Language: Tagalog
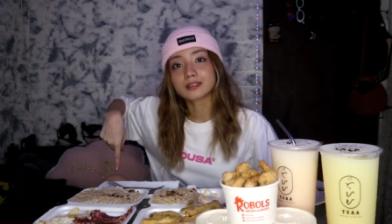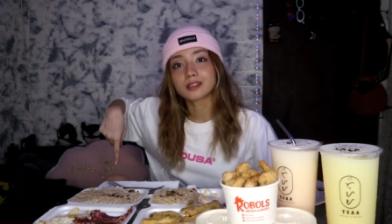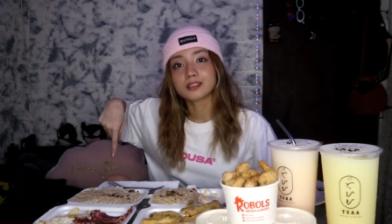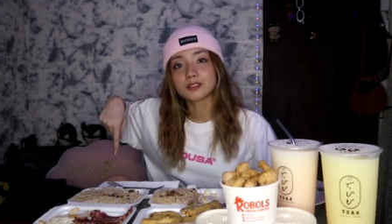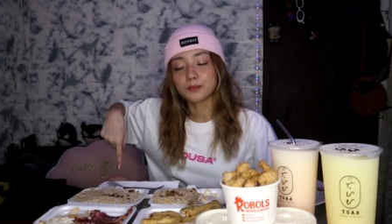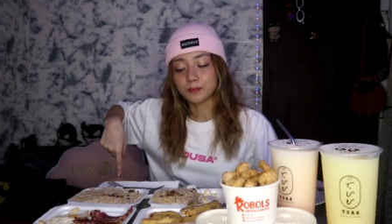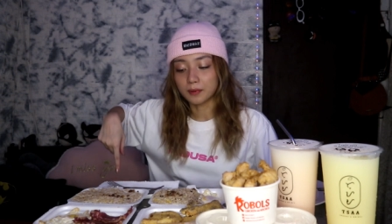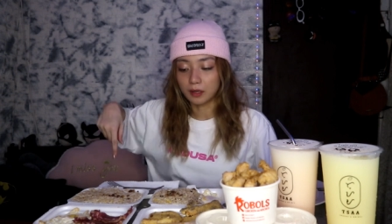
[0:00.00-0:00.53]

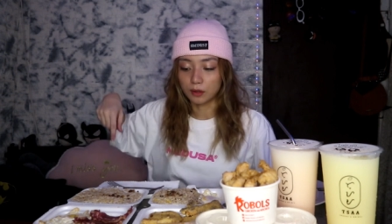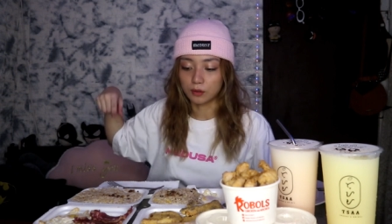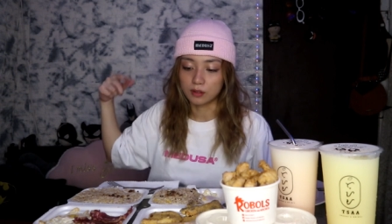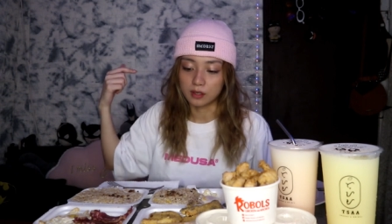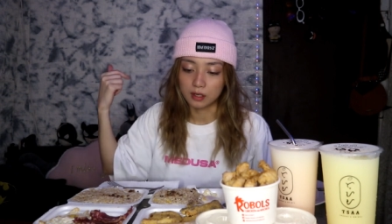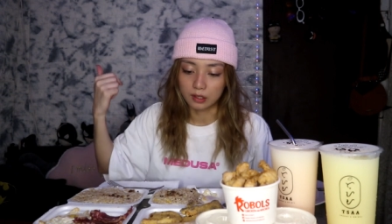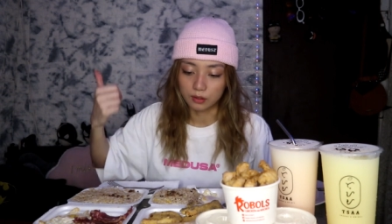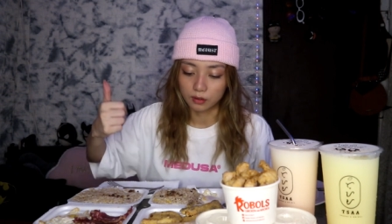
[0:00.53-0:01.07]
Tapos yung pa
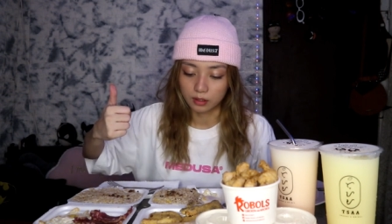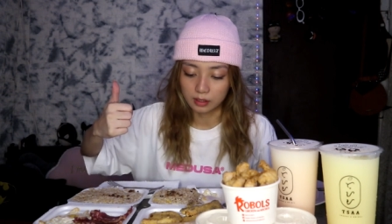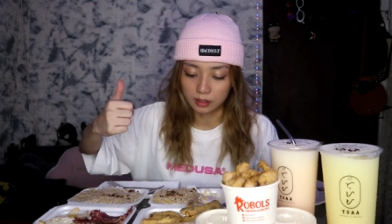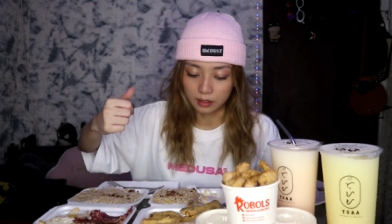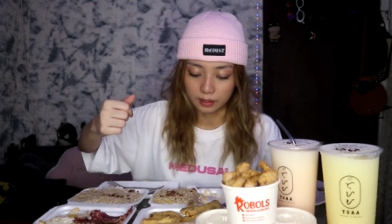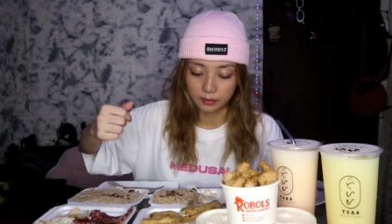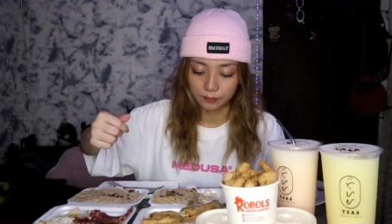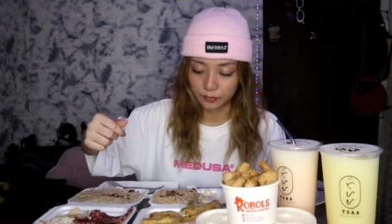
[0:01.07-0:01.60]
ako, okay
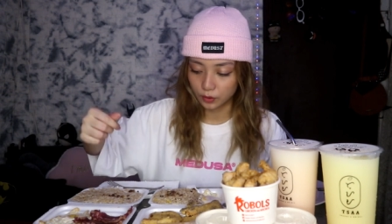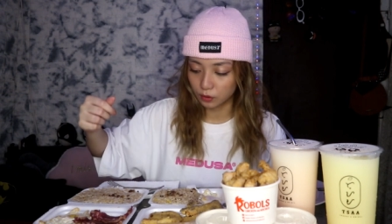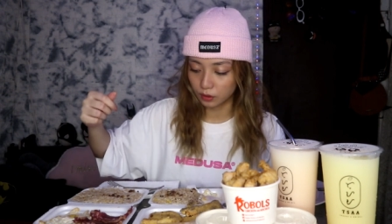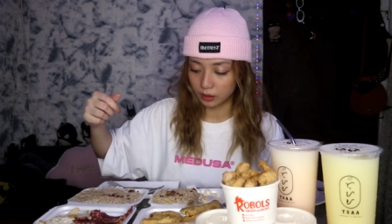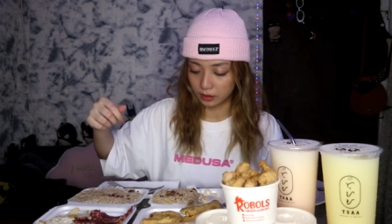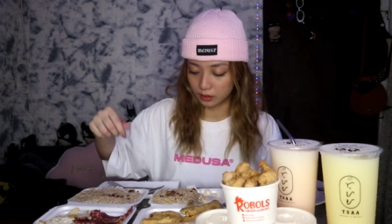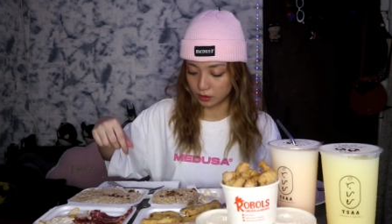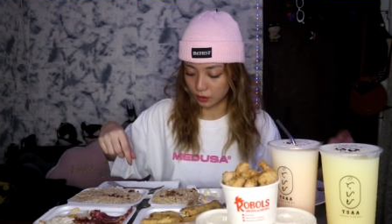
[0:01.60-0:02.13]
na yan. Okay,